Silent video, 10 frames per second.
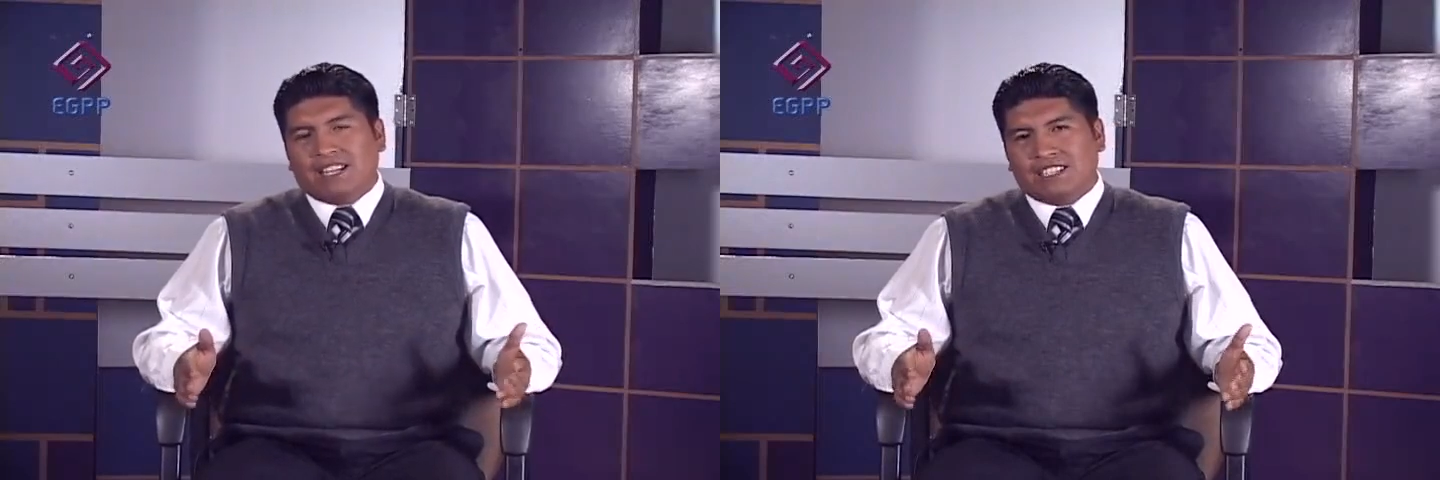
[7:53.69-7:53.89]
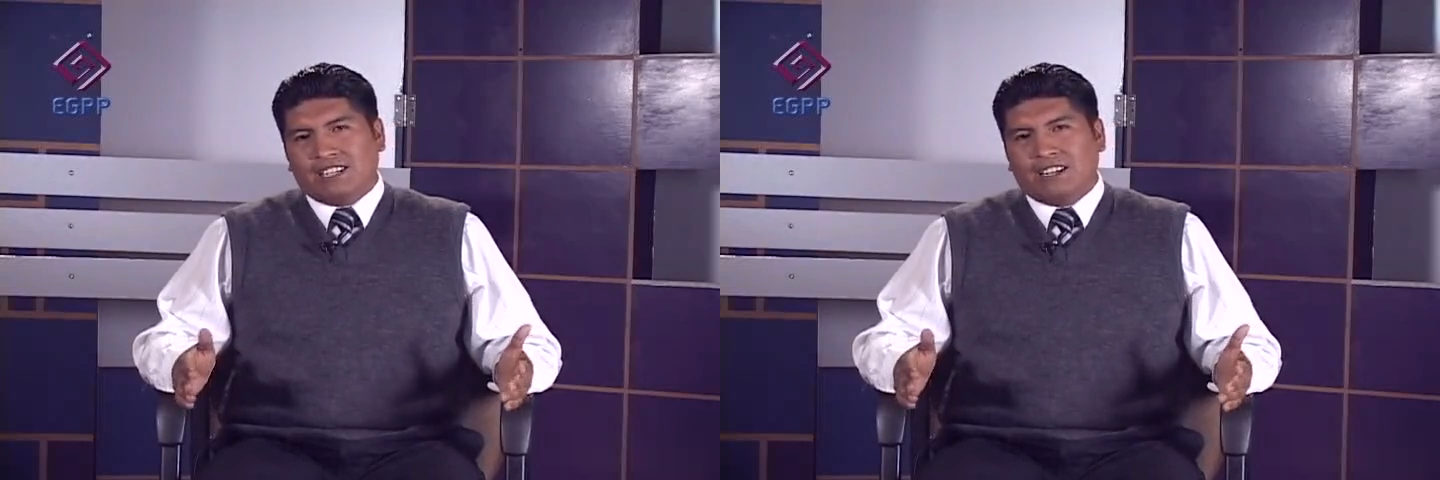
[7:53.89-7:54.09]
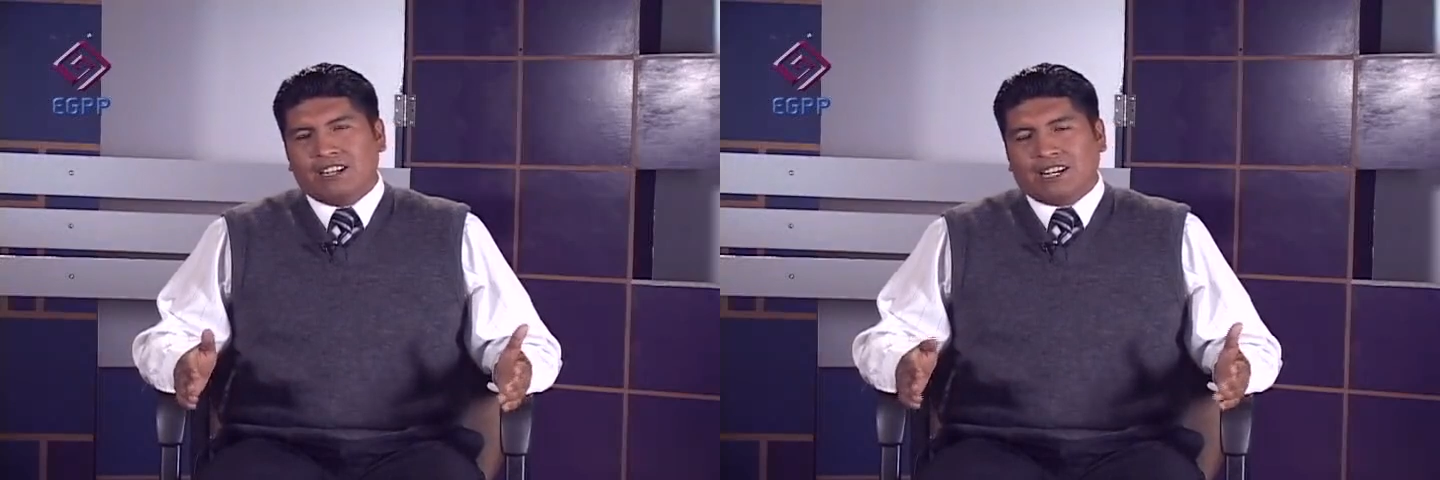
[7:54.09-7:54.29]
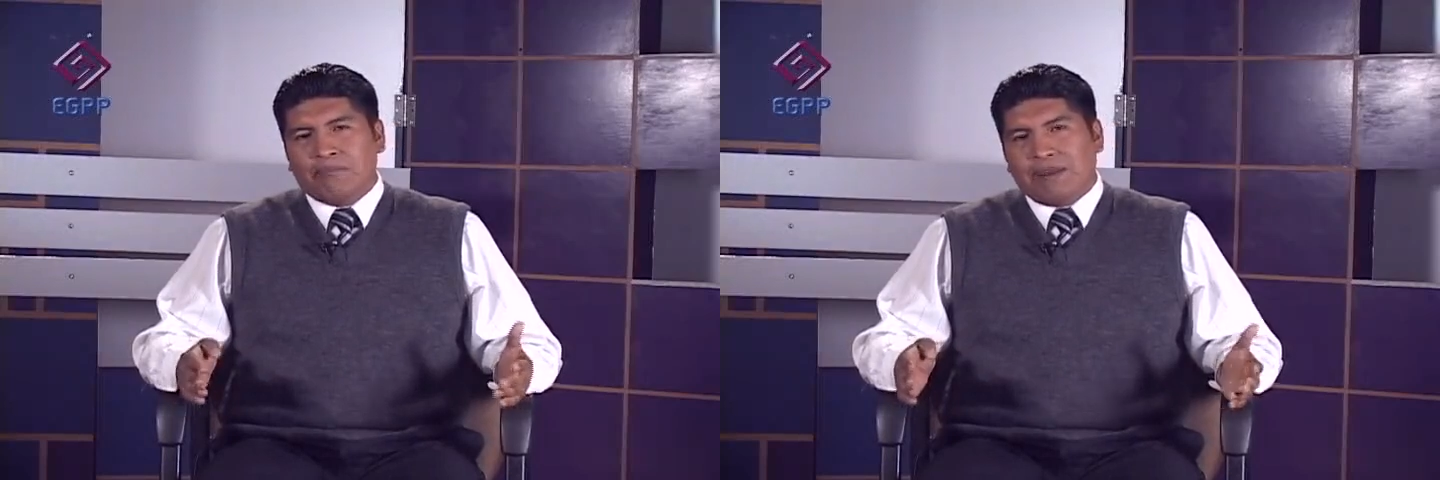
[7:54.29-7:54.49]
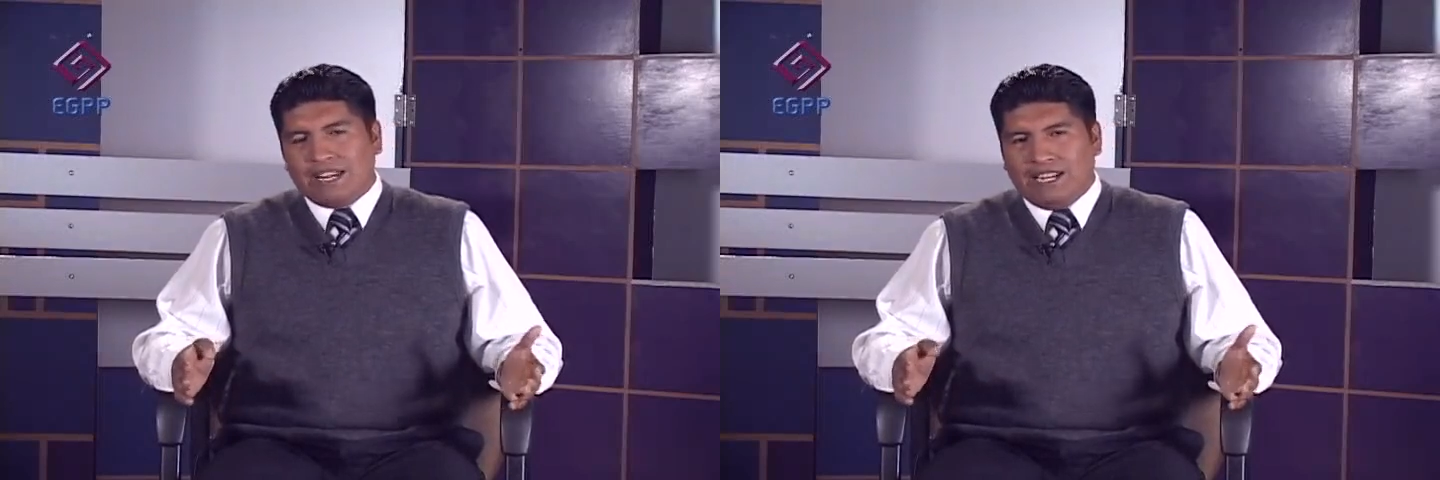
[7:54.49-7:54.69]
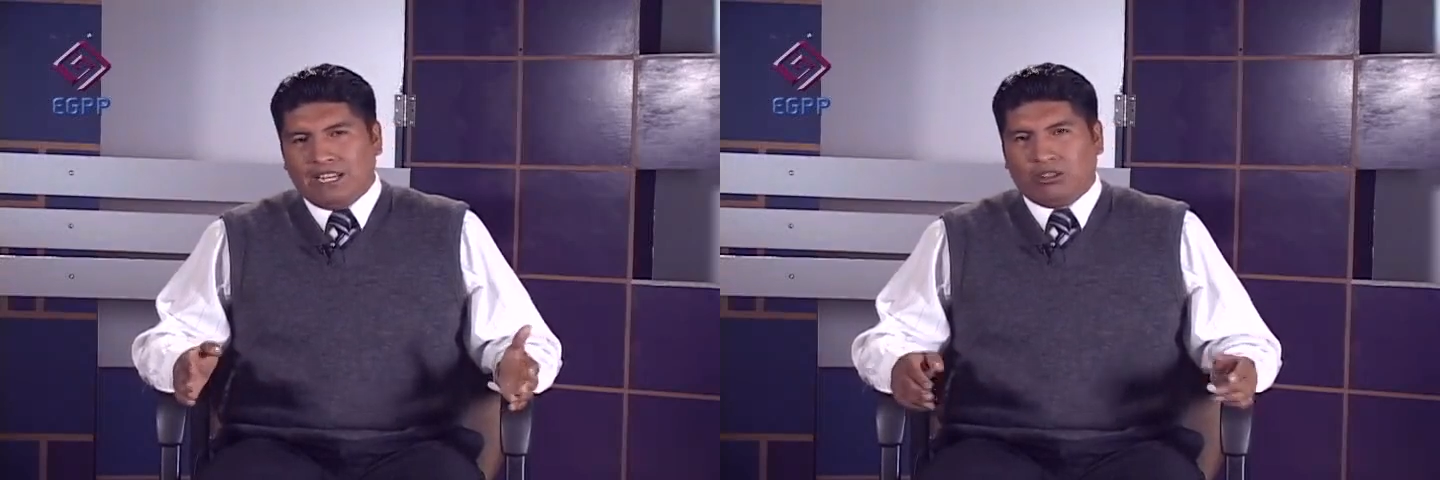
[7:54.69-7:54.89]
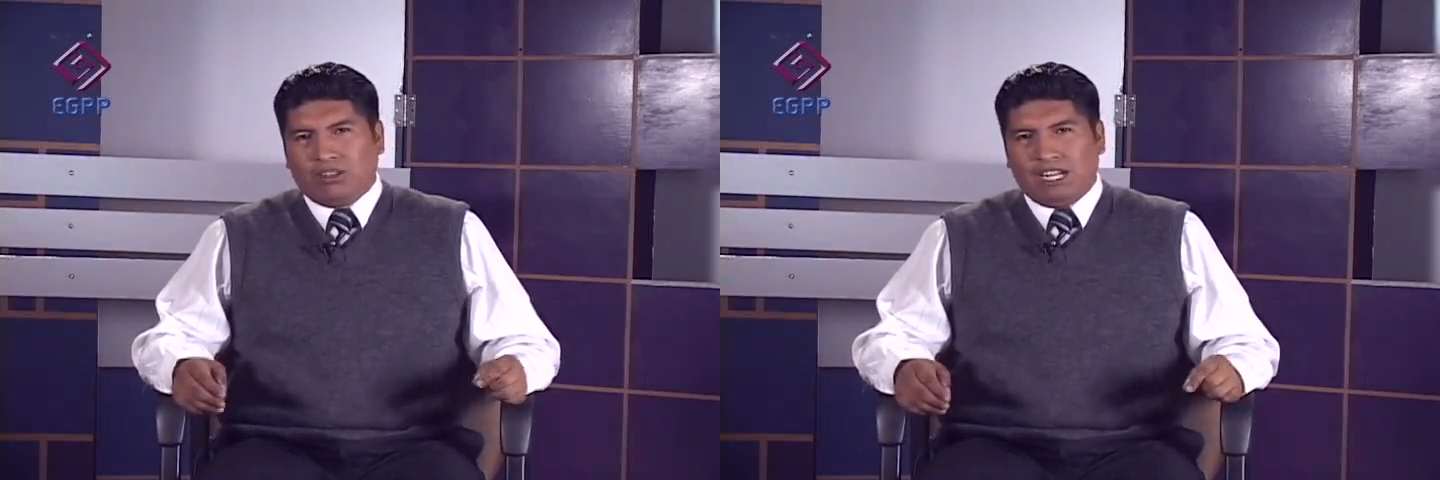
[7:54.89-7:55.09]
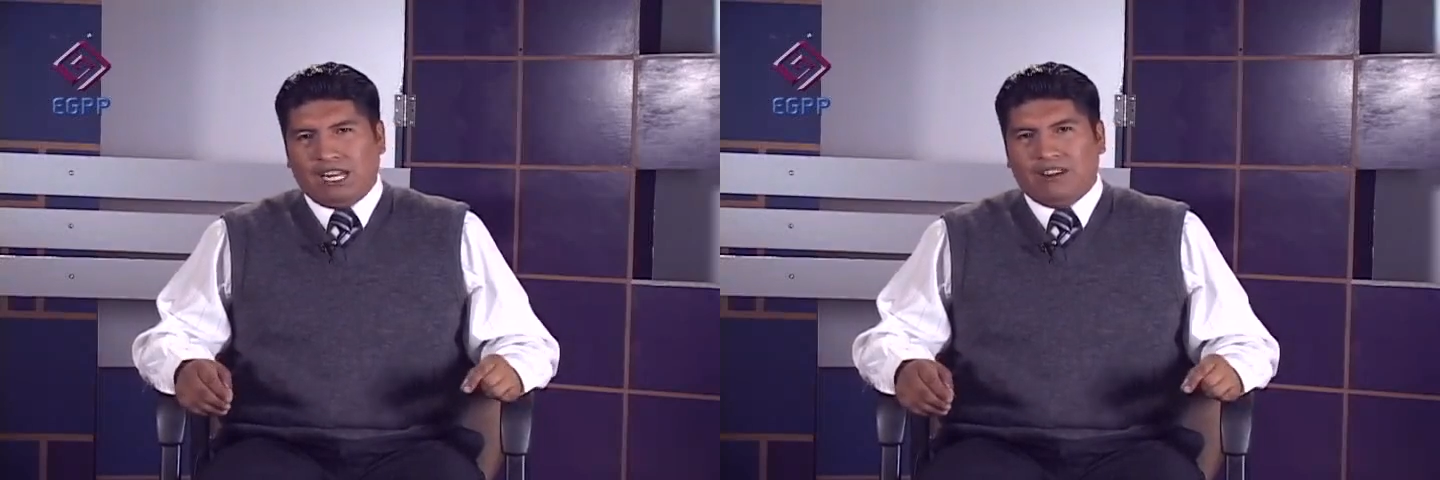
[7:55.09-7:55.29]
hacer campaña
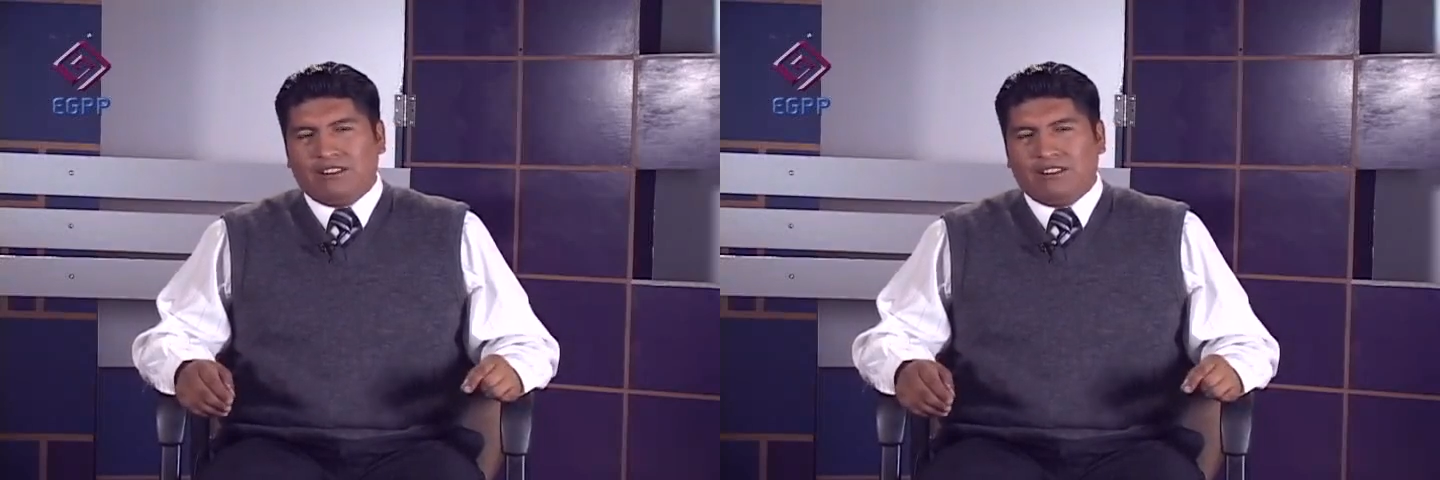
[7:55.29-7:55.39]
electoral.